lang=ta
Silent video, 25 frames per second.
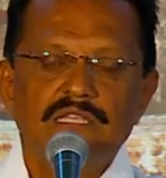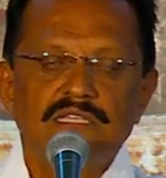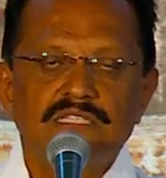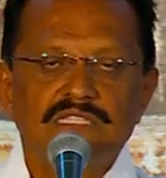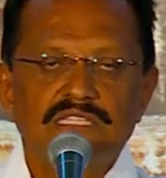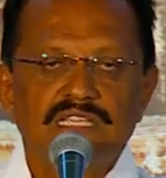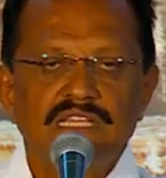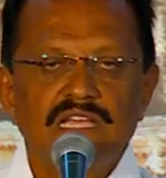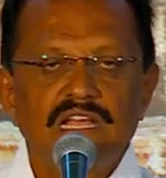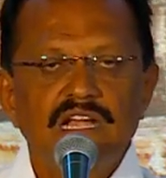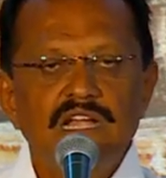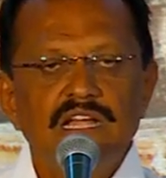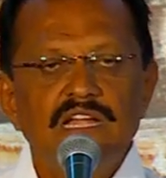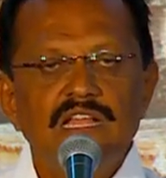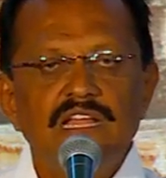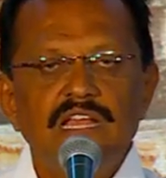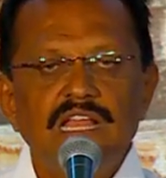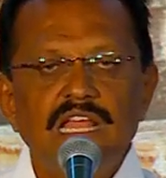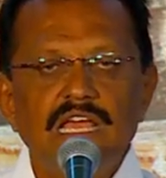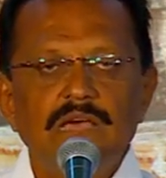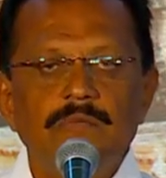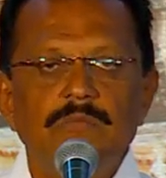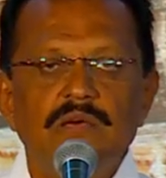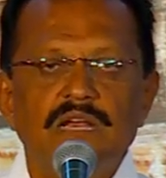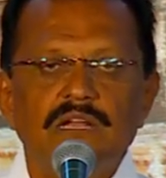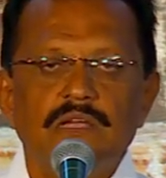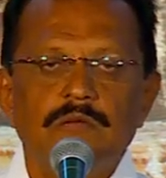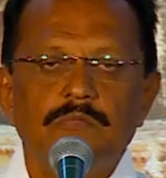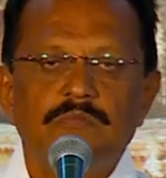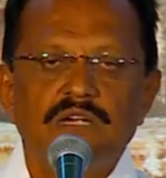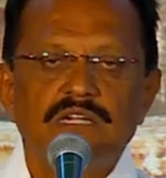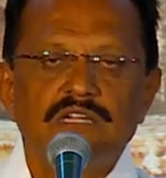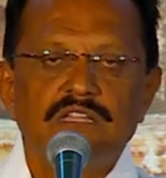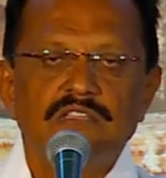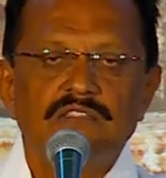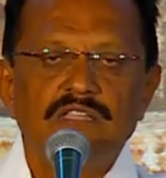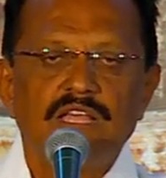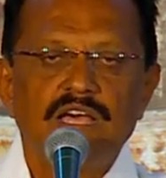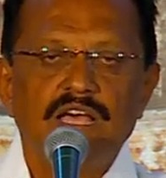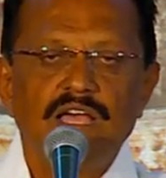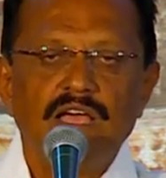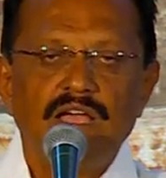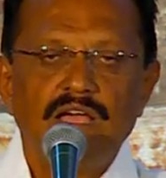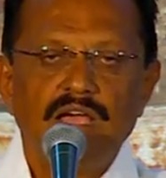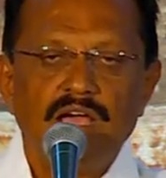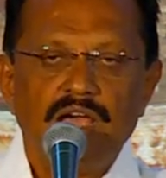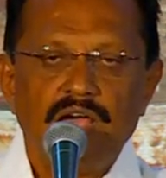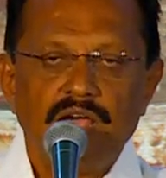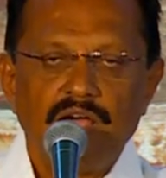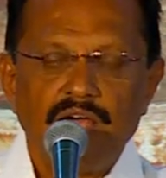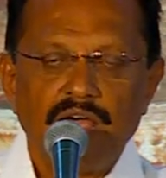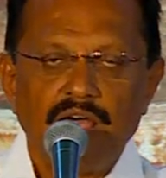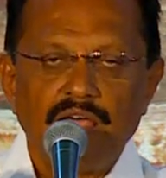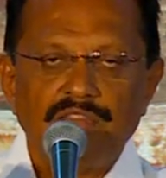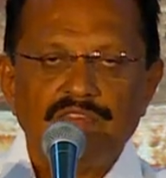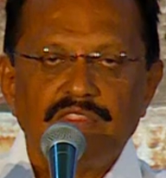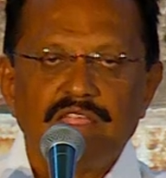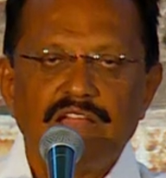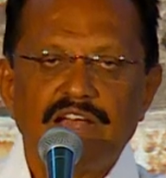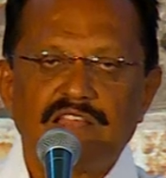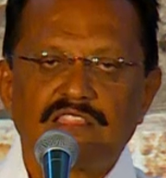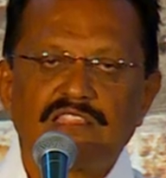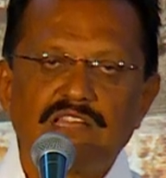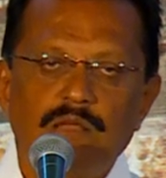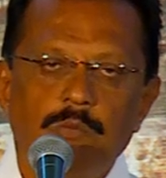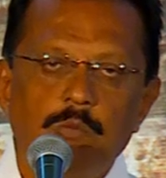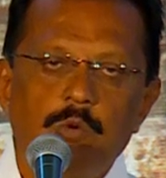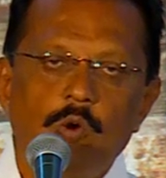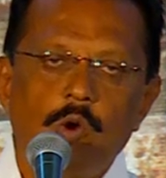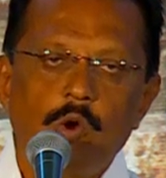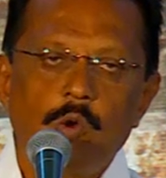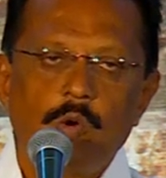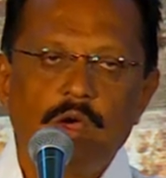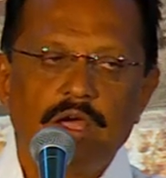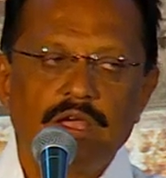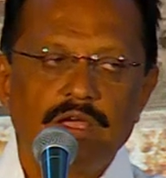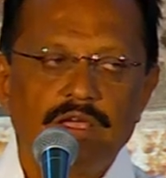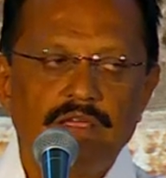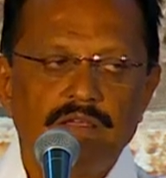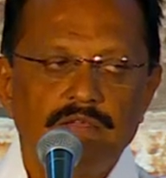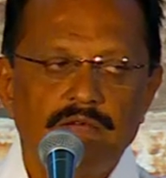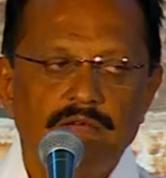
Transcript: ஸ்கில்டு லேபருக்கு மட்டும்தான் அந்த இடத்துல போடுவாங்க